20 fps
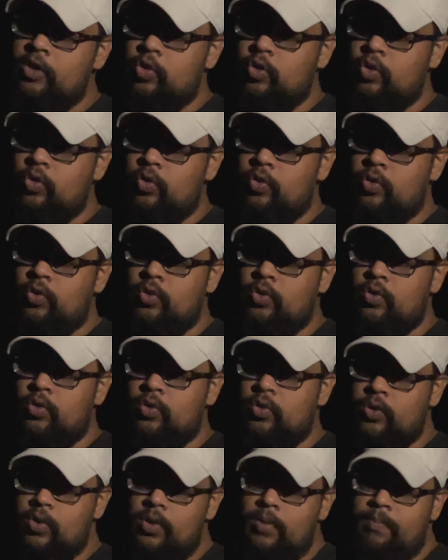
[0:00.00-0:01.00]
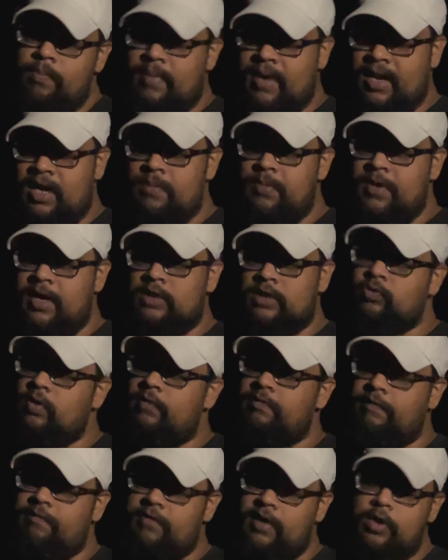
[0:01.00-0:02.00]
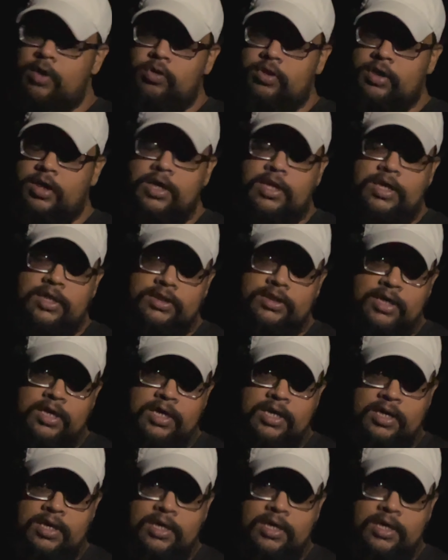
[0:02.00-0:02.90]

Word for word: तो मैंने भी आज वही फ़िफ्टीन टू थर्टी से